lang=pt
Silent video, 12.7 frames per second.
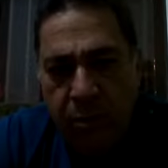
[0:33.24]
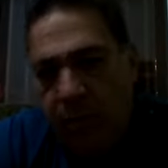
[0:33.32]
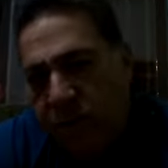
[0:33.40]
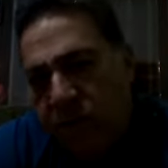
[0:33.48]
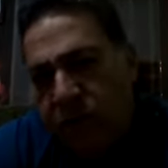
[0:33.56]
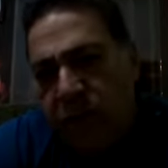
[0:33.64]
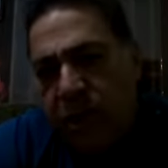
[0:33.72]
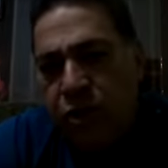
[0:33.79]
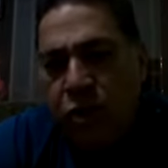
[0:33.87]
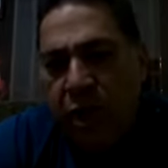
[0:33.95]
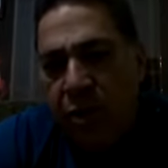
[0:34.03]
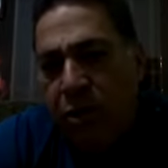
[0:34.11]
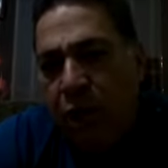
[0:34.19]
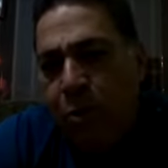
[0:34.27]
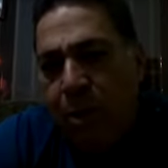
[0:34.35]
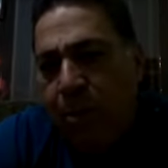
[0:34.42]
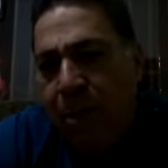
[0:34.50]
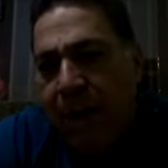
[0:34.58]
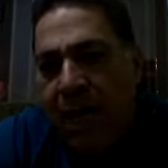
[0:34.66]
Nesse instante eu quero dar
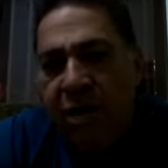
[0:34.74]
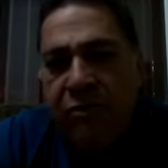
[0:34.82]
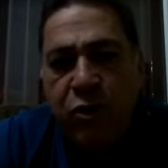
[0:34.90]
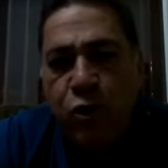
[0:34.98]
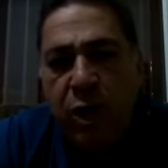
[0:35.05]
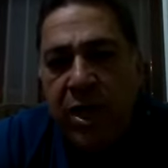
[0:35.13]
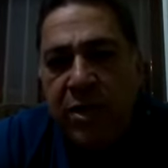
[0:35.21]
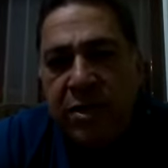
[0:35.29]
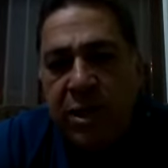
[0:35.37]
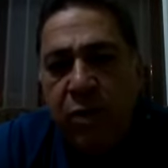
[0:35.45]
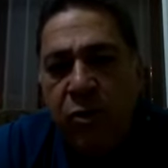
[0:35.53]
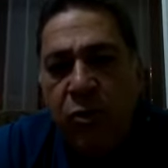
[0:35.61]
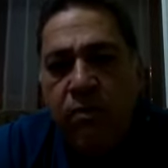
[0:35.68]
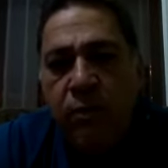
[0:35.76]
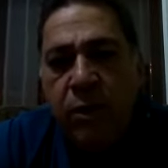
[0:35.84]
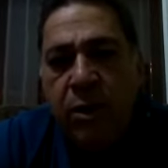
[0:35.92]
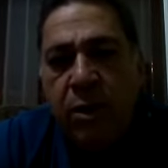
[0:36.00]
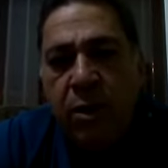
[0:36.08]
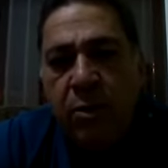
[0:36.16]
uma palavra de oração
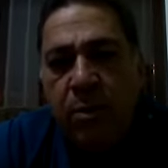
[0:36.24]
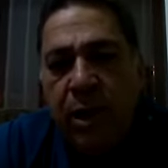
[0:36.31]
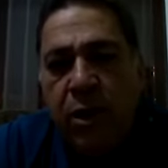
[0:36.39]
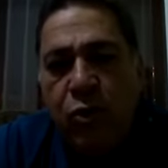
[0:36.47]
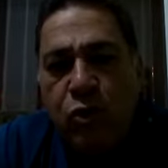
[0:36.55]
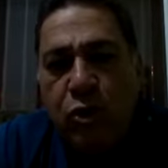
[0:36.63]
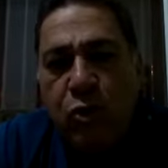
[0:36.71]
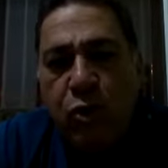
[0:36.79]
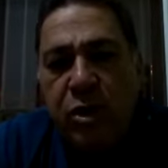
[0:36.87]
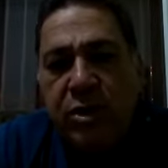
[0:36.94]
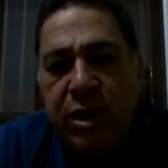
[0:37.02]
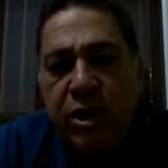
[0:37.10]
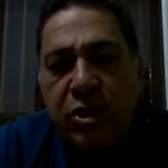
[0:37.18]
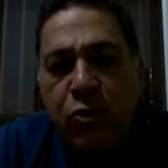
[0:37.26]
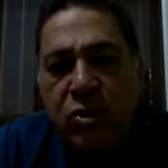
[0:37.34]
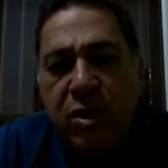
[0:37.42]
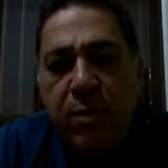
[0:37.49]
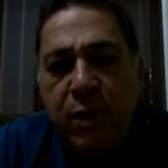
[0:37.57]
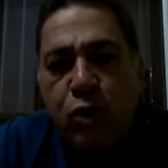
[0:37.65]
para que o Senhor esteja
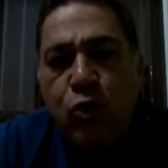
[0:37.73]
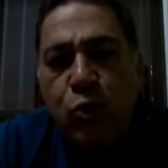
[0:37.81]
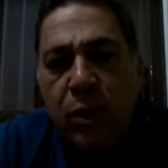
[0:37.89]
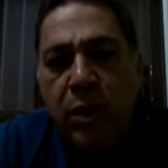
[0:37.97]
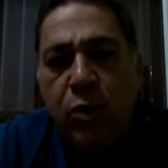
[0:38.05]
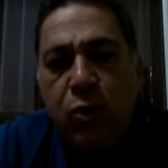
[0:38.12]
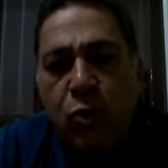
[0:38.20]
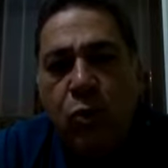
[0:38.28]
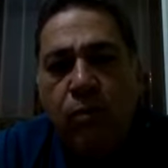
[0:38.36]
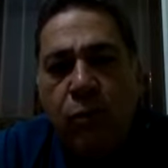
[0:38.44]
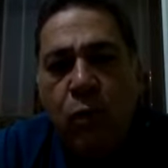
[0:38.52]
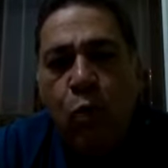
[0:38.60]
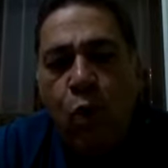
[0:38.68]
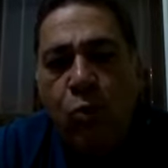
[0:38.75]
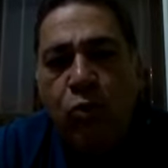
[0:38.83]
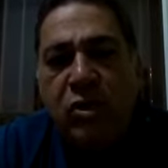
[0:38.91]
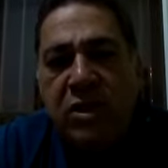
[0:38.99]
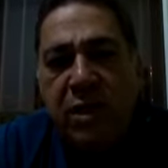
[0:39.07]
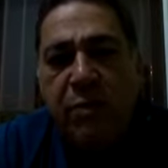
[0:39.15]
nos abençoando como
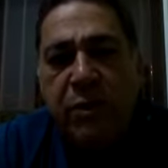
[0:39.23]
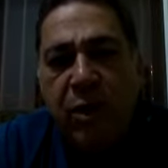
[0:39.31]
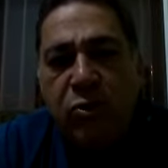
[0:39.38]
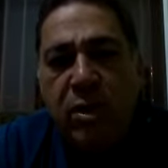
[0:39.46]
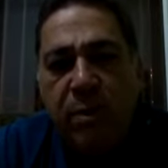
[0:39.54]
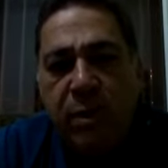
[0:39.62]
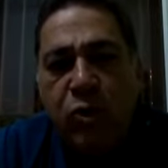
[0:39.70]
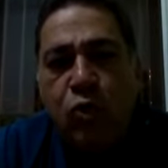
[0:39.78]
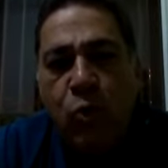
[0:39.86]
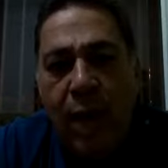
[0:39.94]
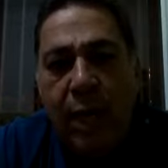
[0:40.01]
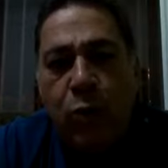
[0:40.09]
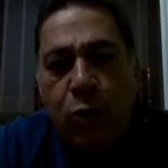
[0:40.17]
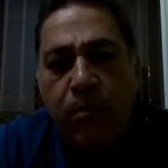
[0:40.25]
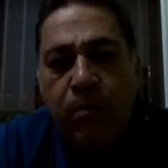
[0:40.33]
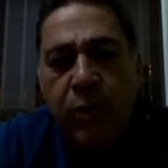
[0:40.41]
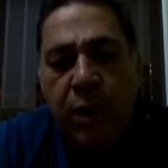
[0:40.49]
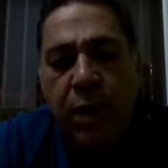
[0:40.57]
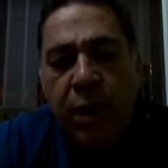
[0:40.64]
sempre tem nos abençoado.
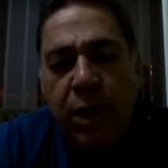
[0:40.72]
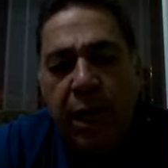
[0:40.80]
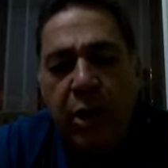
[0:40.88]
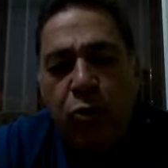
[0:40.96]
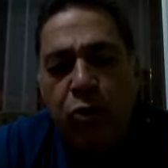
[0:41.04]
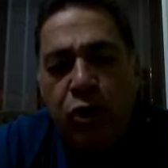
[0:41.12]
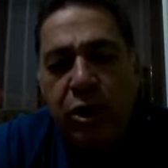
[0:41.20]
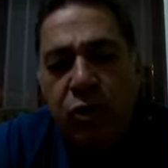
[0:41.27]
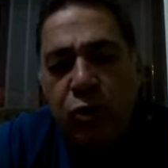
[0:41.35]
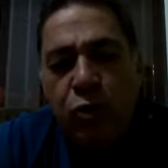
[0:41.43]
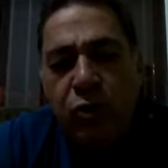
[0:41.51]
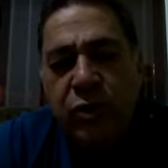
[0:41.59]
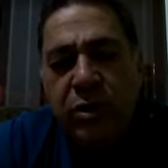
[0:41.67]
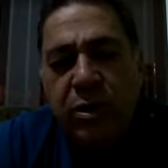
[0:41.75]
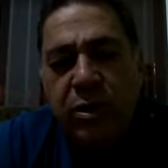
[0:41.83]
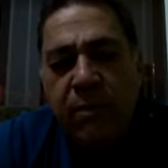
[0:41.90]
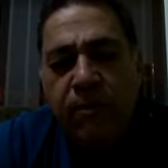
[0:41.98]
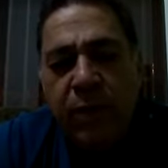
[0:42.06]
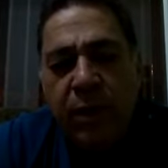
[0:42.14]
Querido Jesus,
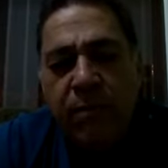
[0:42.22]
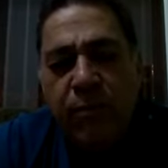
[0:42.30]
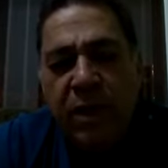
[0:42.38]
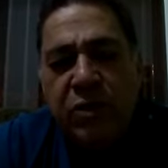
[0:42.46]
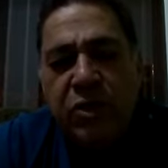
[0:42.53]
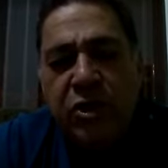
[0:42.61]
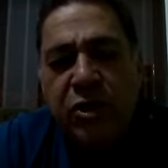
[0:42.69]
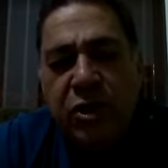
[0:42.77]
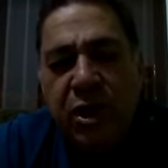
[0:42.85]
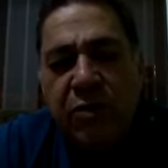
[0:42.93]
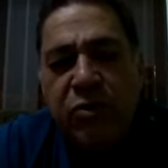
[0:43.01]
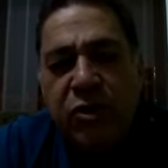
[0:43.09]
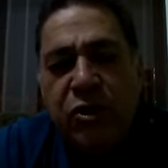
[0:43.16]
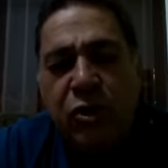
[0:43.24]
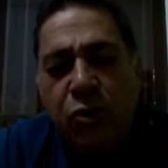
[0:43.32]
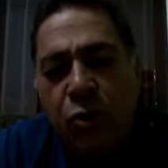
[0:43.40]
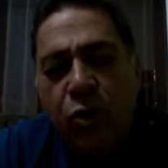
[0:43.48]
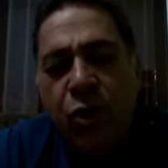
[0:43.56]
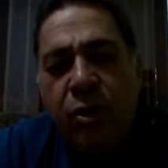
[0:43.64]
nesse instante,
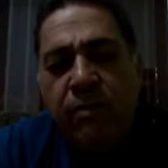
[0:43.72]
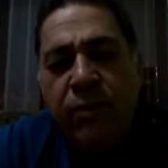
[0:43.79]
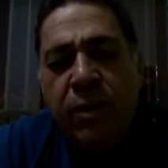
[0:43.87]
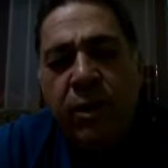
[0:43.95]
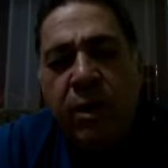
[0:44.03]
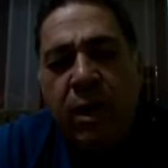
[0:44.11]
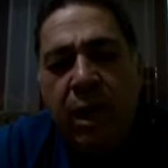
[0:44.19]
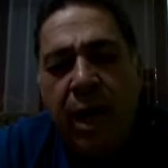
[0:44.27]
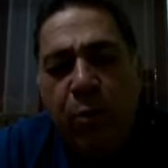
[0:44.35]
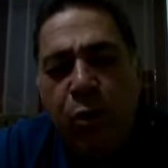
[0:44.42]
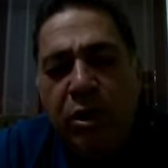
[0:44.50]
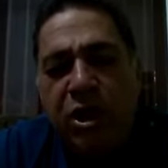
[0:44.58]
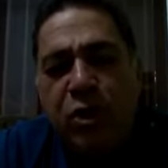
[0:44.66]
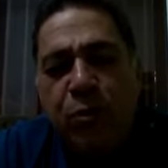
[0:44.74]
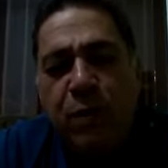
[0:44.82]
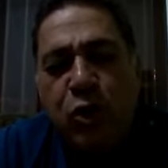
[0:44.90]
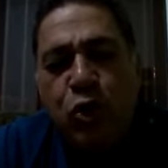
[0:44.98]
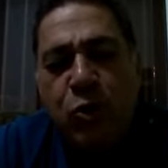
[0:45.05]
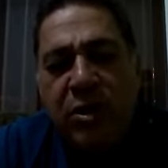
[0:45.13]
Senhor, há muitas
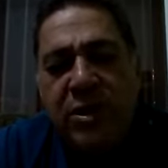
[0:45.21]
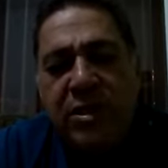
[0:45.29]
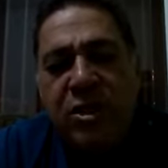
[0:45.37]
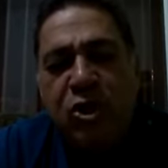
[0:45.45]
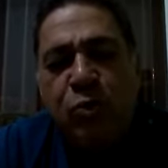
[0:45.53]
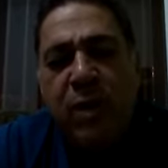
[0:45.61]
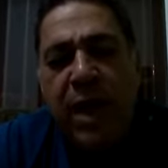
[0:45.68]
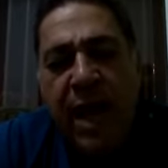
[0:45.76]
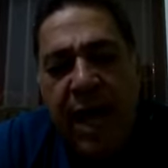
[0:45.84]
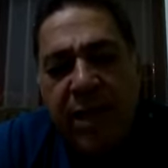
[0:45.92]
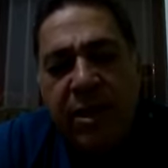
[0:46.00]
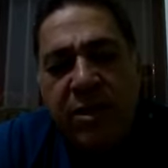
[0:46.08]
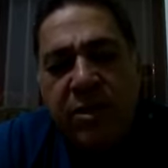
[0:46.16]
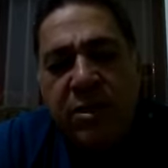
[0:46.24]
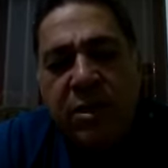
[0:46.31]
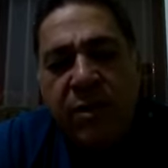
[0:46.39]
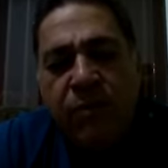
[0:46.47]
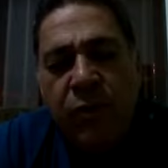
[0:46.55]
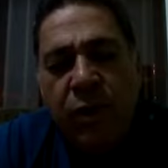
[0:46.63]
pessoas
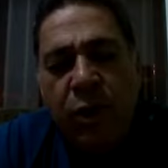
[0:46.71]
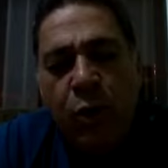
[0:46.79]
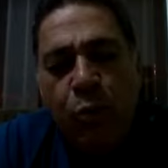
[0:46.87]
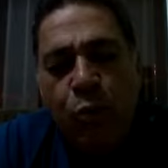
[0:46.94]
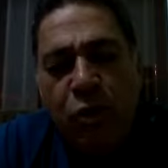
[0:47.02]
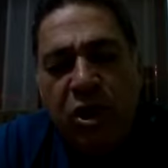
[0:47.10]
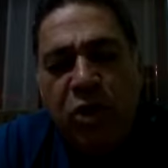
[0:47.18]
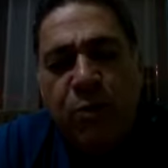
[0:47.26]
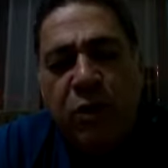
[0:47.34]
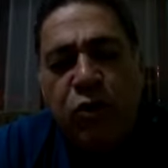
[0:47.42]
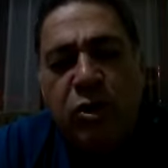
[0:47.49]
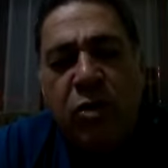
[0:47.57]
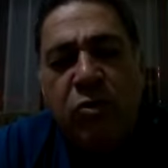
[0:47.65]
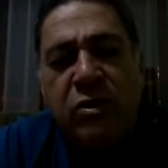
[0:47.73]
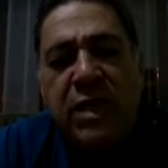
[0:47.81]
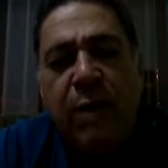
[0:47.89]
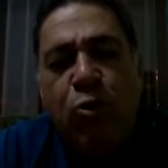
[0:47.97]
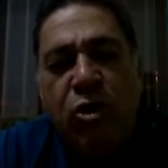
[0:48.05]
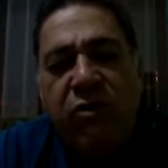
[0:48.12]
desesperadas, muitas pessoas não
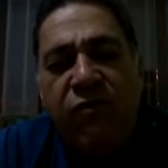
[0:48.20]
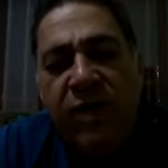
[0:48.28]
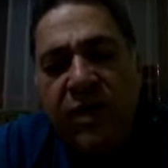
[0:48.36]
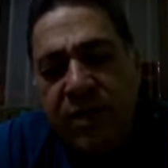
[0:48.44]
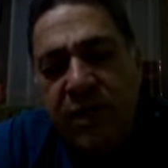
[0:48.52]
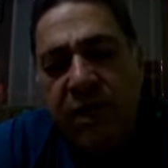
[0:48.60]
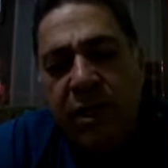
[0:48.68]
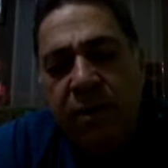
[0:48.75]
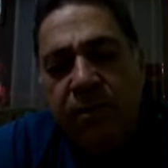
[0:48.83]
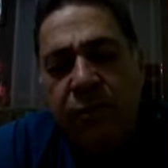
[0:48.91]
sabem o que fazer,